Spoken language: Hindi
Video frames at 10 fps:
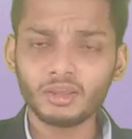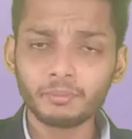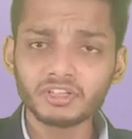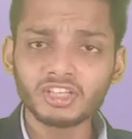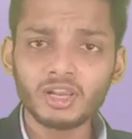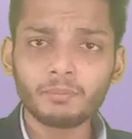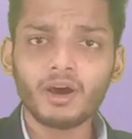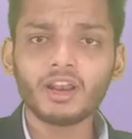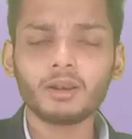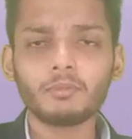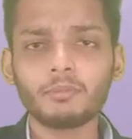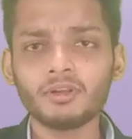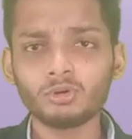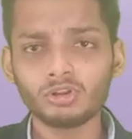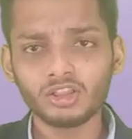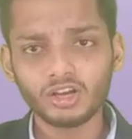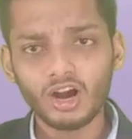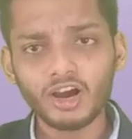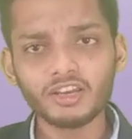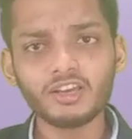से मछली पालन में भी जो
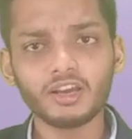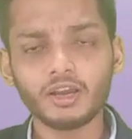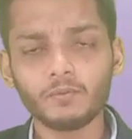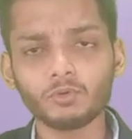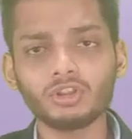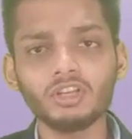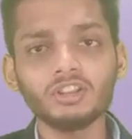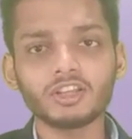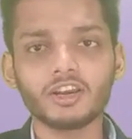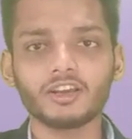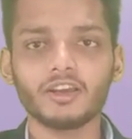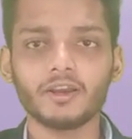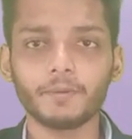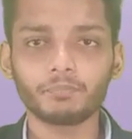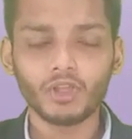शिकारी हैं वो तीन तरह के हैं